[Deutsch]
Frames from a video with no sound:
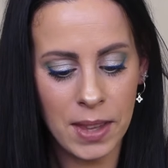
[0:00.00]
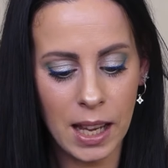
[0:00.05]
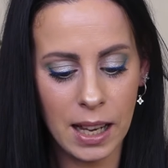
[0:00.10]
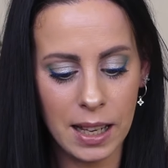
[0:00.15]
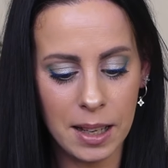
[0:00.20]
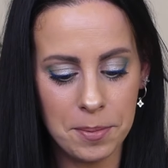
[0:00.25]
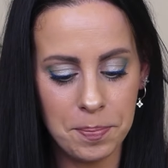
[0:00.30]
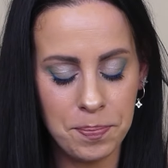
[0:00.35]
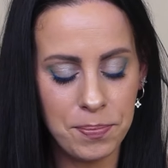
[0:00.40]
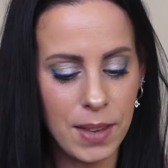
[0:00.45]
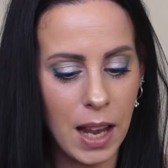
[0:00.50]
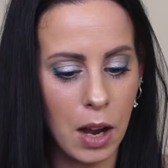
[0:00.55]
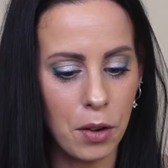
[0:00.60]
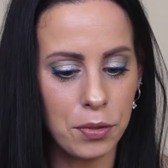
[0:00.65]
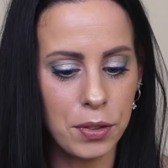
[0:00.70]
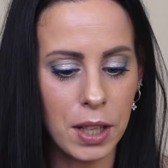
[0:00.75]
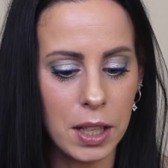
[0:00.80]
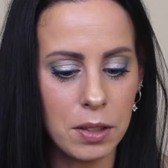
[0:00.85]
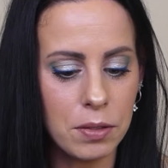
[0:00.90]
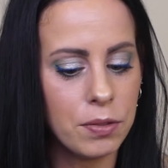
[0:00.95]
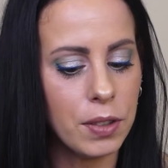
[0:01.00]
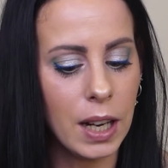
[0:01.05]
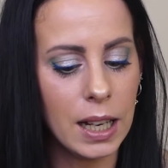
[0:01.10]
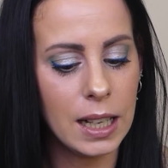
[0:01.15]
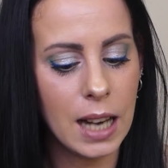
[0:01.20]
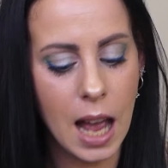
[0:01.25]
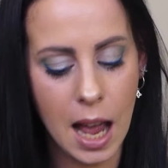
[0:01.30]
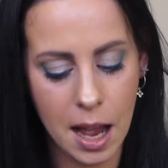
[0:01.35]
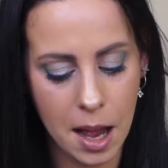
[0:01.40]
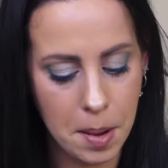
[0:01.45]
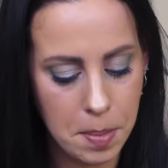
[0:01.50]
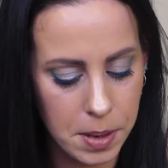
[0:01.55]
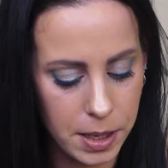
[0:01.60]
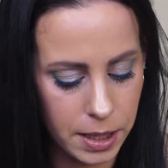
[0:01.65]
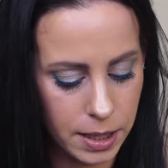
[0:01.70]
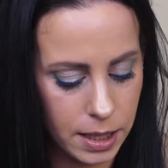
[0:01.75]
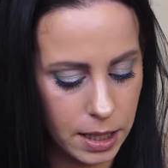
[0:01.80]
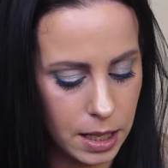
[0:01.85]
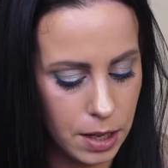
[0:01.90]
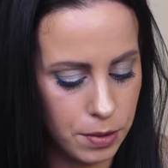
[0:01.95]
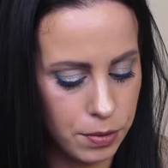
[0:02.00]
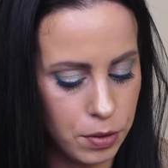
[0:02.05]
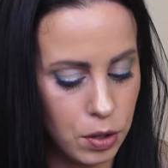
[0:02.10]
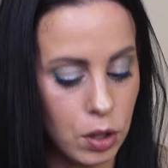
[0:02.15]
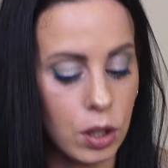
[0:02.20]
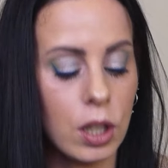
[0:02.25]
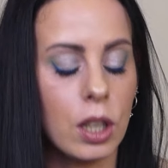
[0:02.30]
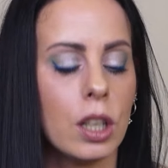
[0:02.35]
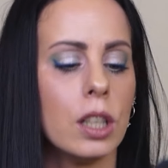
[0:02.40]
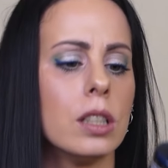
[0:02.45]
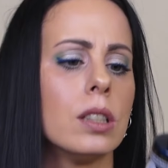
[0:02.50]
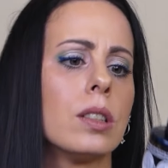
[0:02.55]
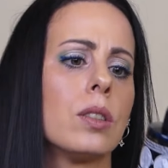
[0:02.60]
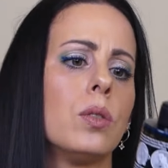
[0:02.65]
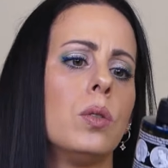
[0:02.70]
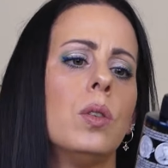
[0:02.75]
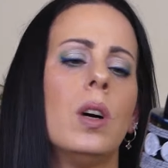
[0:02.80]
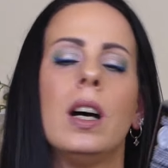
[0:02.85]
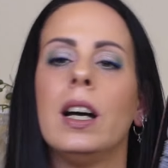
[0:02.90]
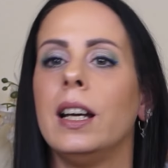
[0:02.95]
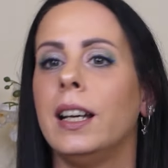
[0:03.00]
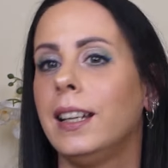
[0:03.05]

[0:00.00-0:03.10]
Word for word: Ähm, auf jeden Fall habe ich hier von Gliscor